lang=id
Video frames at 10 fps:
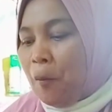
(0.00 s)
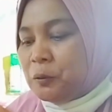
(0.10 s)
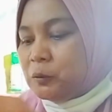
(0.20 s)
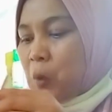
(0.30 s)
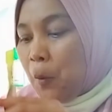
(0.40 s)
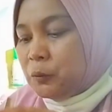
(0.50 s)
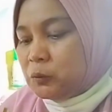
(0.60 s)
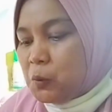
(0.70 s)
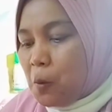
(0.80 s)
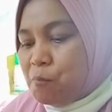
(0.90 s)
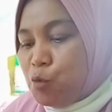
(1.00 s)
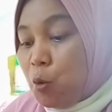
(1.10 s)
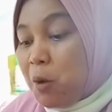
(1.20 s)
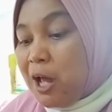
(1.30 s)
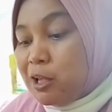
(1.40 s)
dua botol nih
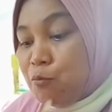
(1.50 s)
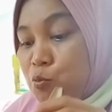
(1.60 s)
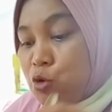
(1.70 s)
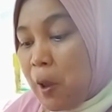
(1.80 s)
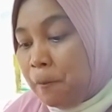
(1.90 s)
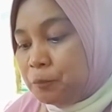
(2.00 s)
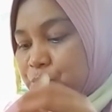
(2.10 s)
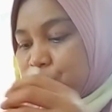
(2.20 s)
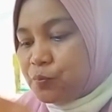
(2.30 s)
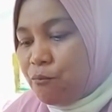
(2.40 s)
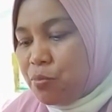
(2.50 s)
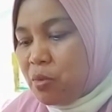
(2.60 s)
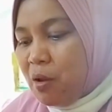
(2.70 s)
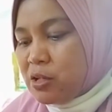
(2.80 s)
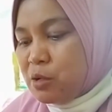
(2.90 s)
hmm, paling
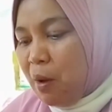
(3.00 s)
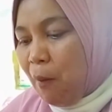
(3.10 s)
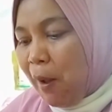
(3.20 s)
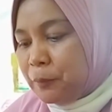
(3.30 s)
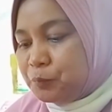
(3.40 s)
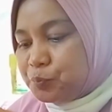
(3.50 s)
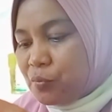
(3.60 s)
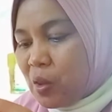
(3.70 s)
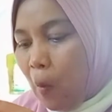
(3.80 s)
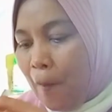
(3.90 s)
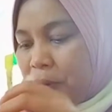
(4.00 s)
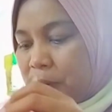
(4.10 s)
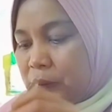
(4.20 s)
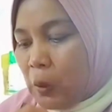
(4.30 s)
sedap yang paling nikmat banget